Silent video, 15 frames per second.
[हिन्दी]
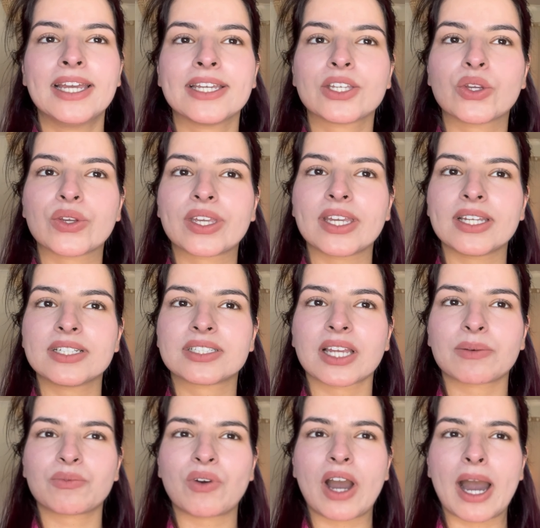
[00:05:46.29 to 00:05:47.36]
क्योंकि
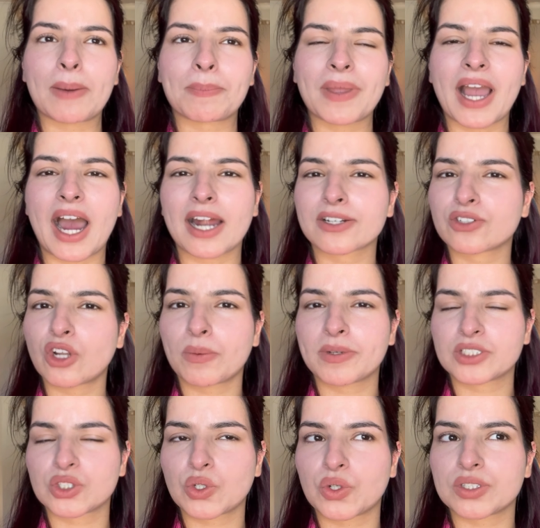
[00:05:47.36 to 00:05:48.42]
जब वहाँ पे आठ नौ
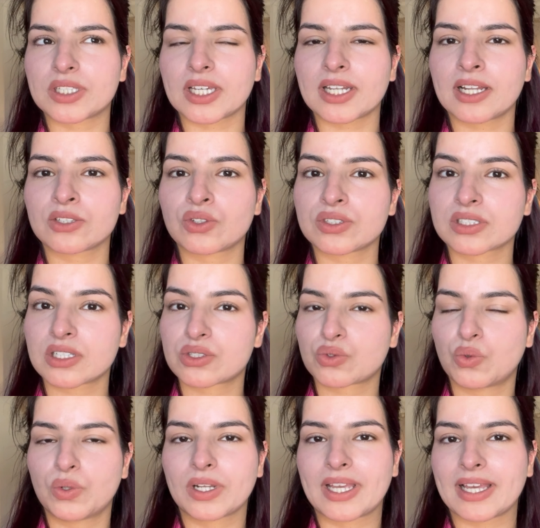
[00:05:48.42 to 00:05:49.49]
बजे होते हैं ना तो इसके
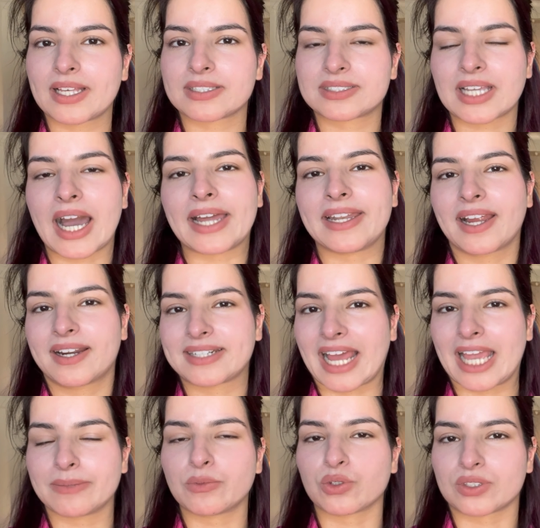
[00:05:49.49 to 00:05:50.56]
स्कूल के से आने का
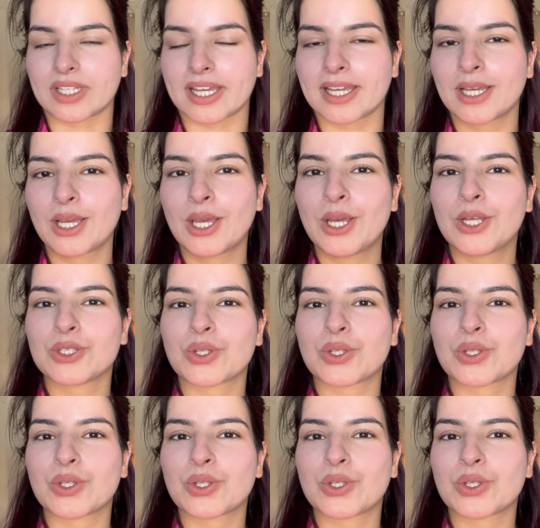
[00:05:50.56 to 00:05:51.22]
टाइम होता है